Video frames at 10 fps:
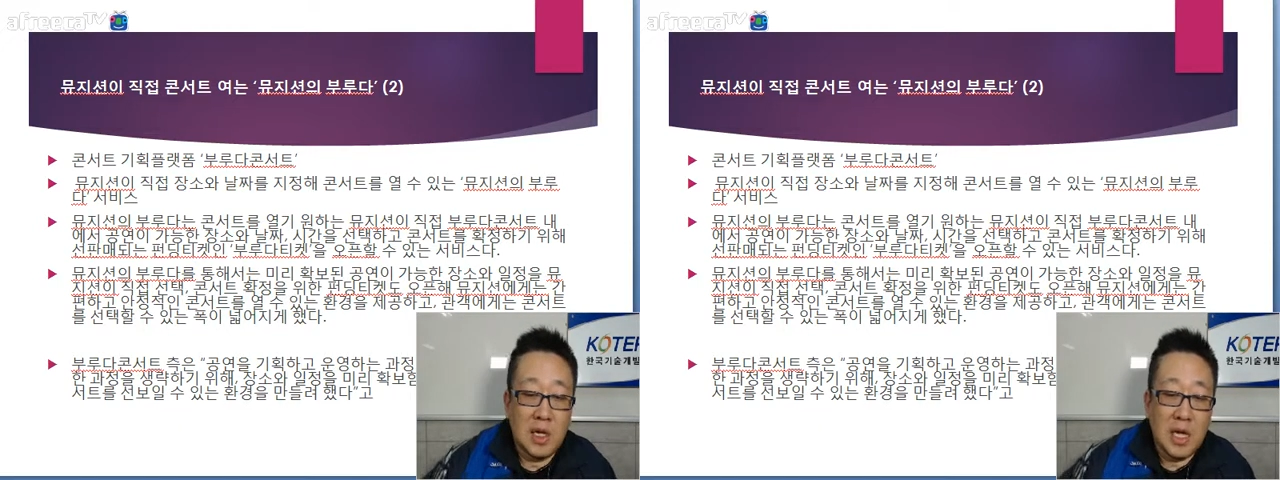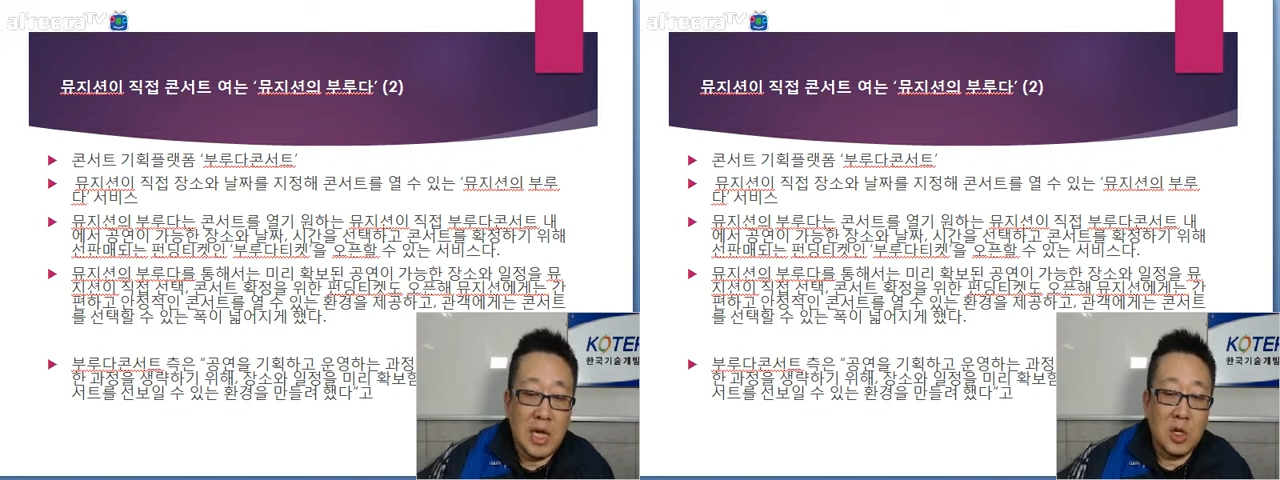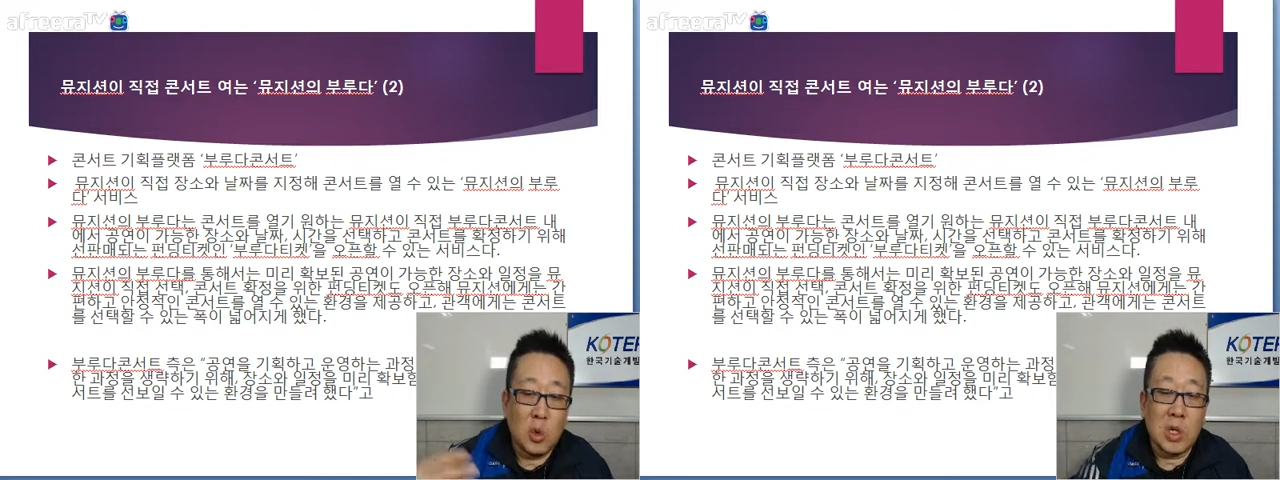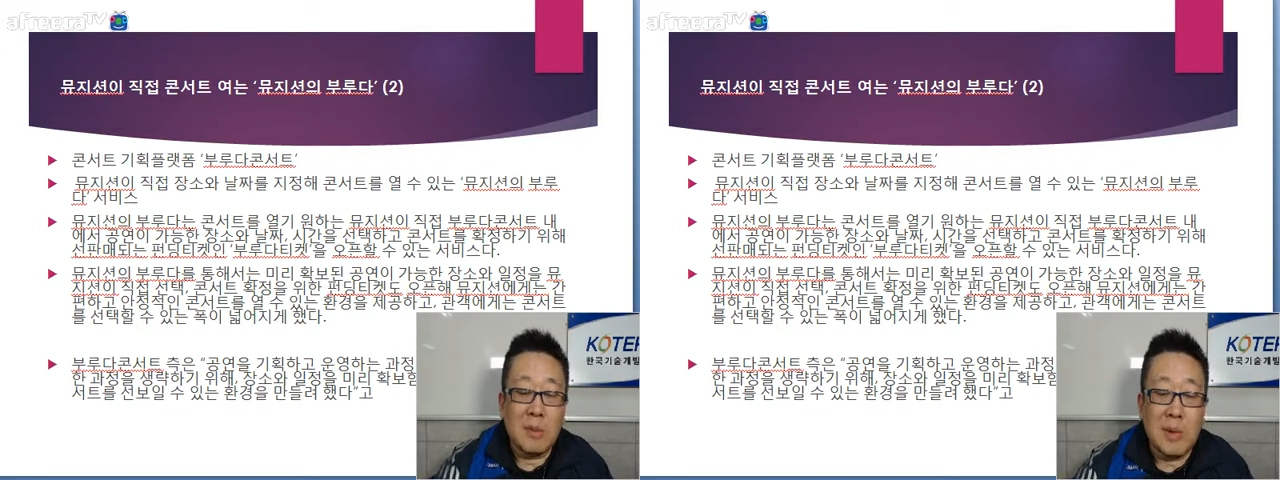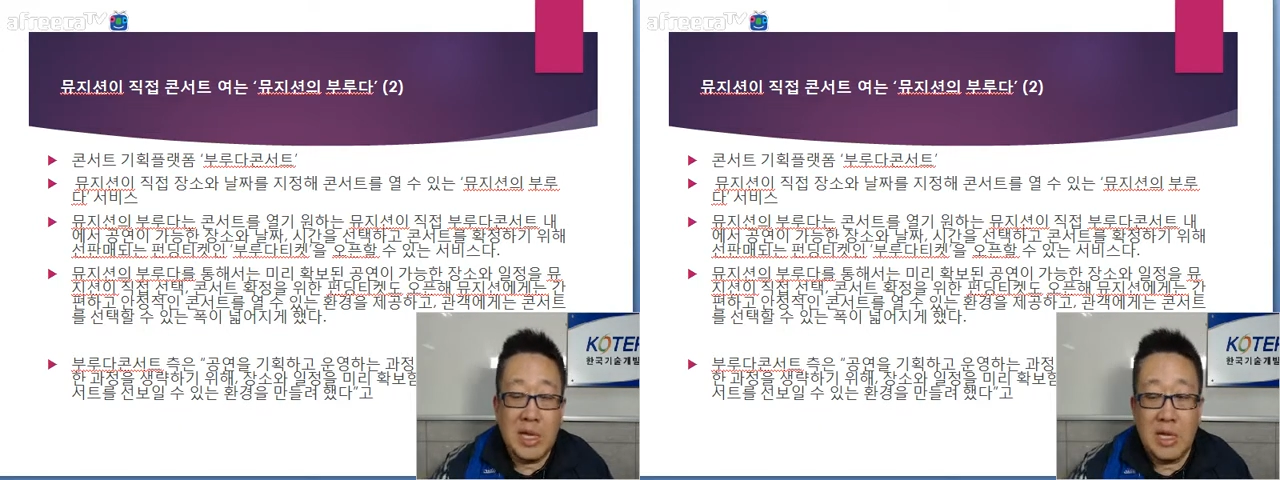
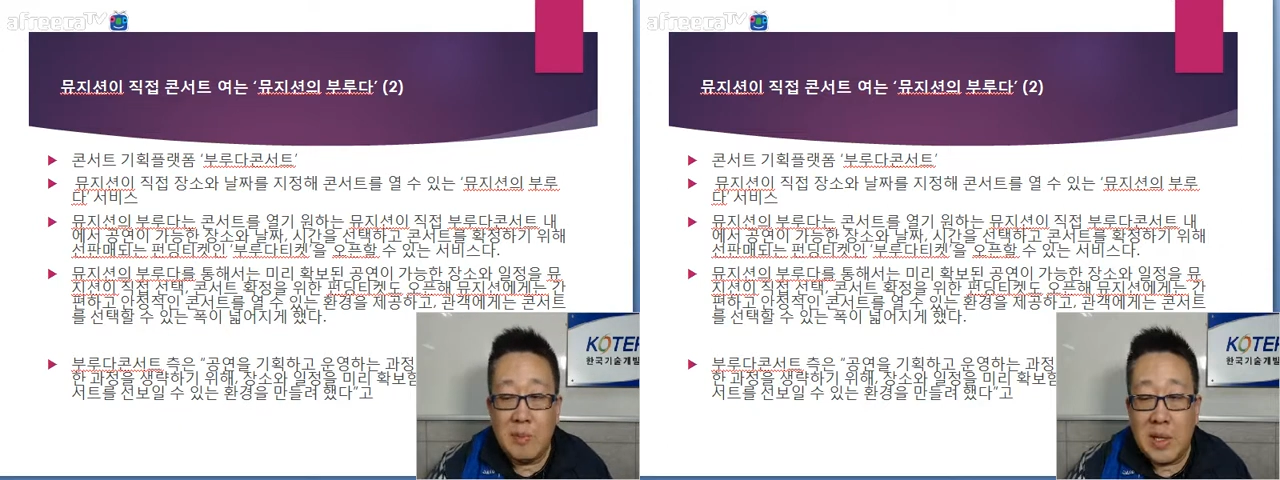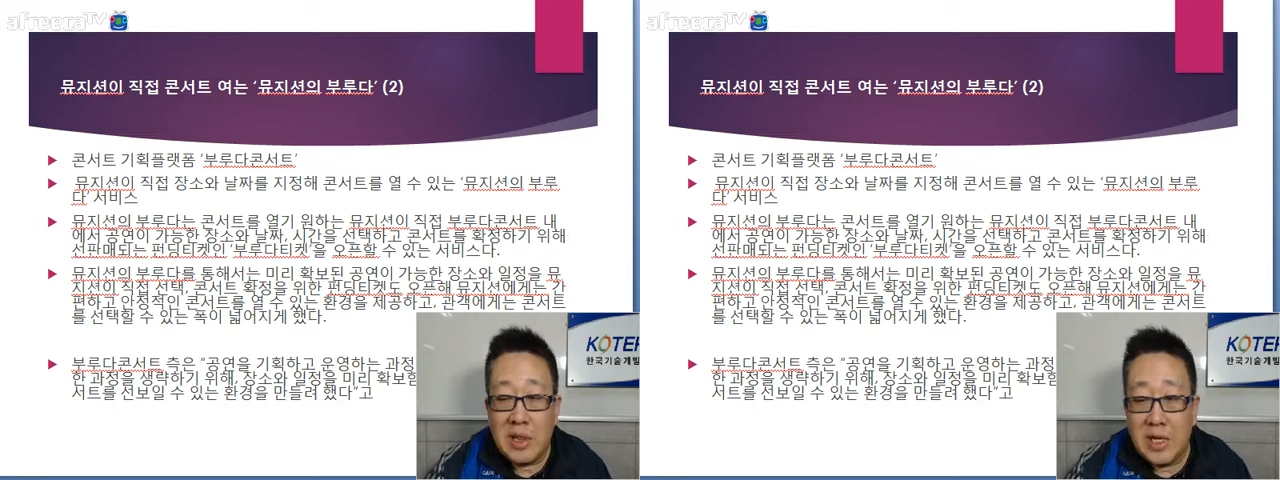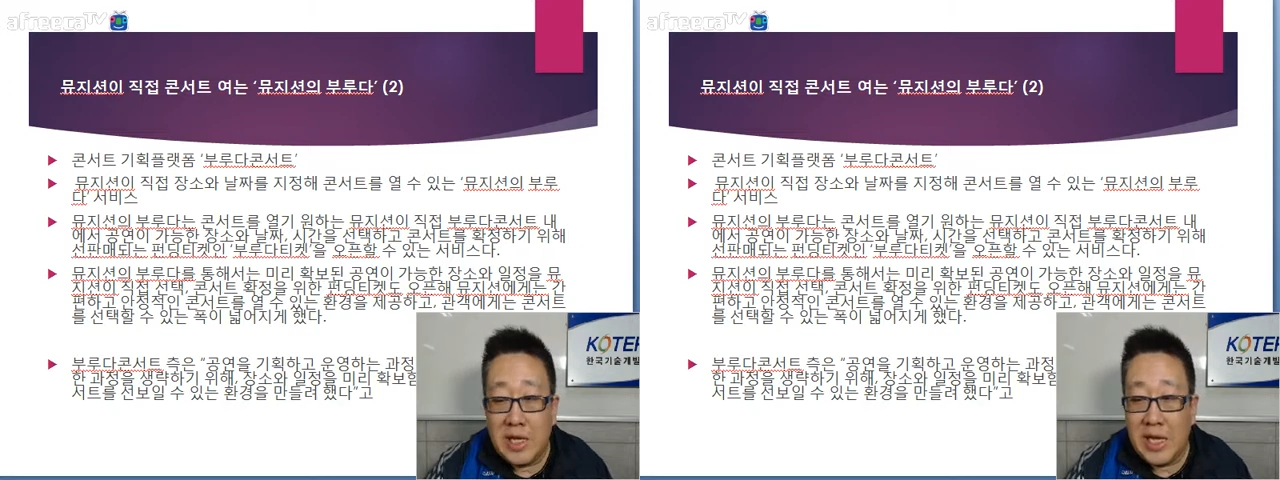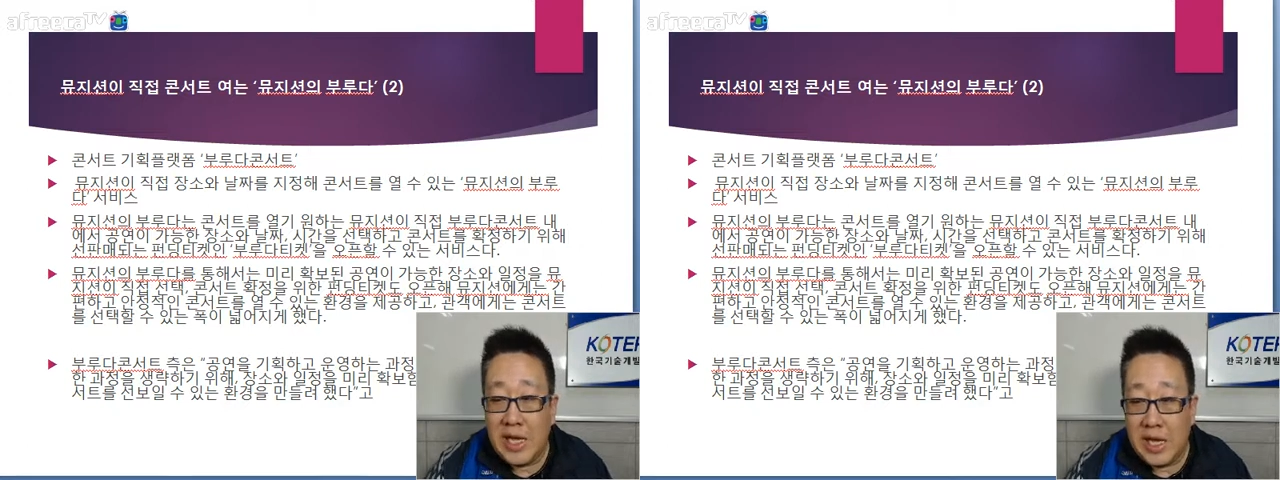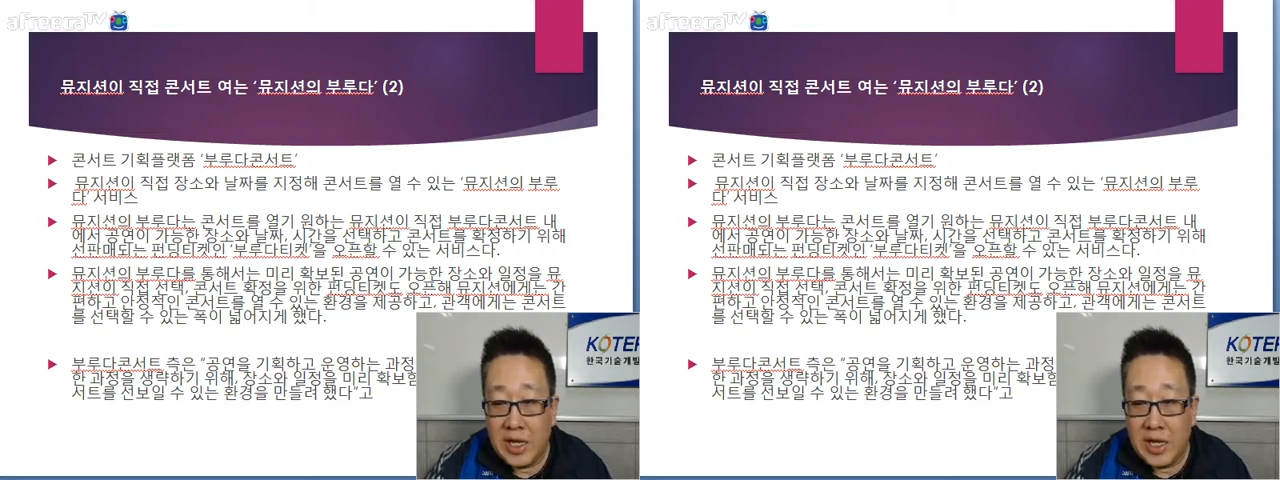동남아에 있는 팬들이